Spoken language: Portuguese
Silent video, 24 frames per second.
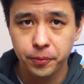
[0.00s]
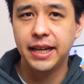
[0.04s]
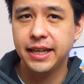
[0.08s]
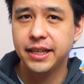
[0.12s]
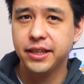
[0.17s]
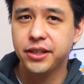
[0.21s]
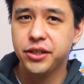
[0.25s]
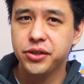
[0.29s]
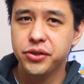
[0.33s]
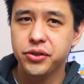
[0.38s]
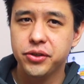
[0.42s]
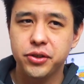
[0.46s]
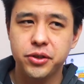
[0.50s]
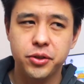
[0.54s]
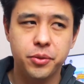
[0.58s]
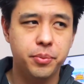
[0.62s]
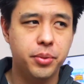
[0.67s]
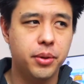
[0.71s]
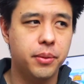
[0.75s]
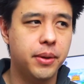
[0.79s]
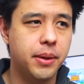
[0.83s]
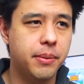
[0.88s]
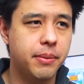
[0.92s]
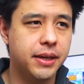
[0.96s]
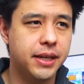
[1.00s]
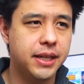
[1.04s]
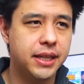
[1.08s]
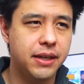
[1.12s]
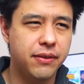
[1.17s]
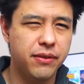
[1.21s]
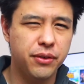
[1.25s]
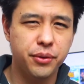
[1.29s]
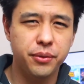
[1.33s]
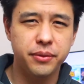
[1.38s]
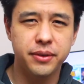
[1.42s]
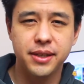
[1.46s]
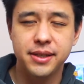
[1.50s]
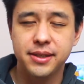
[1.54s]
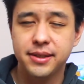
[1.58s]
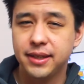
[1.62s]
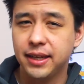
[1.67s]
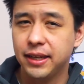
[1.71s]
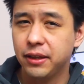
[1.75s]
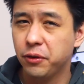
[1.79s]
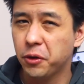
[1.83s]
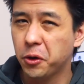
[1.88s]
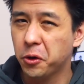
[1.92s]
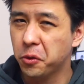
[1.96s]
Além disso, tinha um problema que estava
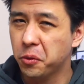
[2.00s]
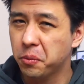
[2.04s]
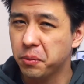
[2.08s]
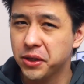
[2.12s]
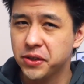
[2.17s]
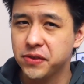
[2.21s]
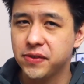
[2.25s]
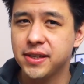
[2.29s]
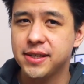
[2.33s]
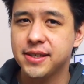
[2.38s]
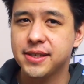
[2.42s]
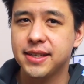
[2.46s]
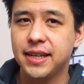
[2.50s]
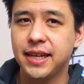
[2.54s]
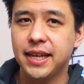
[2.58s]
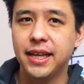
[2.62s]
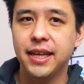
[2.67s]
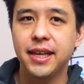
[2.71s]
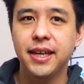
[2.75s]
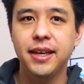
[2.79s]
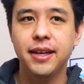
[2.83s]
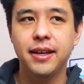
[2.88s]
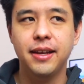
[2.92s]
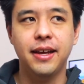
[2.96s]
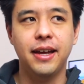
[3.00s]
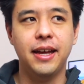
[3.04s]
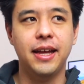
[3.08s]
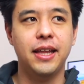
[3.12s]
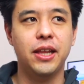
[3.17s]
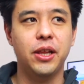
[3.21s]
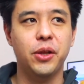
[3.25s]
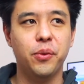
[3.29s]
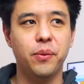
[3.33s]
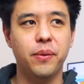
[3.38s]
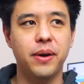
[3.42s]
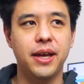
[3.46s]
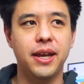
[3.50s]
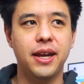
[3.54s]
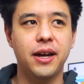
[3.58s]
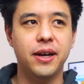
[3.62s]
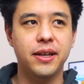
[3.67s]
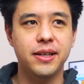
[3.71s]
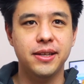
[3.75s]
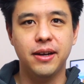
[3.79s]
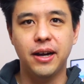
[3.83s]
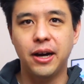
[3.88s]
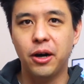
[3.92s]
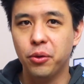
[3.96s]
acontecendo e algumas vezes aí é, não
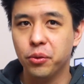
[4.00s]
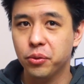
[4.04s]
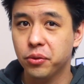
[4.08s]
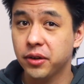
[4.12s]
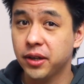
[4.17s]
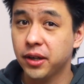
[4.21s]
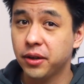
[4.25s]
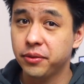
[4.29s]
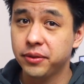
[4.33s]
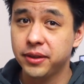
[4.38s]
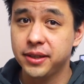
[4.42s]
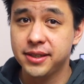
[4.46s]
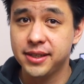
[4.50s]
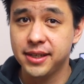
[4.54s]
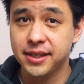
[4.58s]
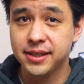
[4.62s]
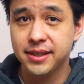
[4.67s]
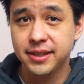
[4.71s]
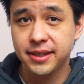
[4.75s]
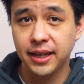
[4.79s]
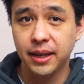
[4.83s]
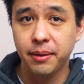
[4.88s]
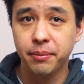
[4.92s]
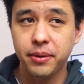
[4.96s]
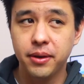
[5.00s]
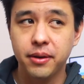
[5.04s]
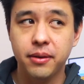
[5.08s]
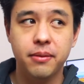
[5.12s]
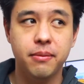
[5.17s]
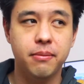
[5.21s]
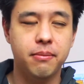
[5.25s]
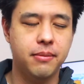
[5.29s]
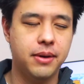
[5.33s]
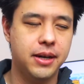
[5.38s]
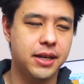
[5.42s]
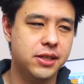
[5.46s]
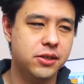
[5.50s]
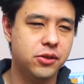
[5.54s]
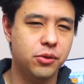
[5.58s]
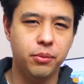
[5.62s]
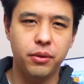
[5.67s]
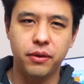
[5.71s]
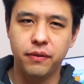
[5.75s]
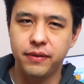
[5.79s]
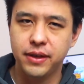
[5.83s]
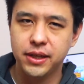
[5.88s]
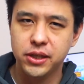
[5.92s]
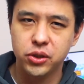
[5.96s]
era algo que acontecia sempre, mas
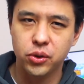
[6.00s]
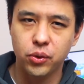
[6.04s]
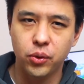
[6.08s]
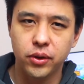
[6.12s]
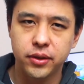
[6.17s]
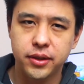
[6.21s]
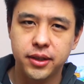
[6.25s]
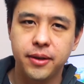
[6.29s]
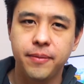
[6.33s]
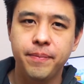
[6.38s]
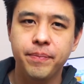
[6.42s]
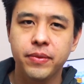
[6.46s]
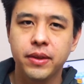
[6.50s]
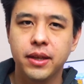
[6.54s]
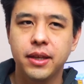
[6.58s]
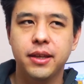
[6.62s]
uma vez ou outra,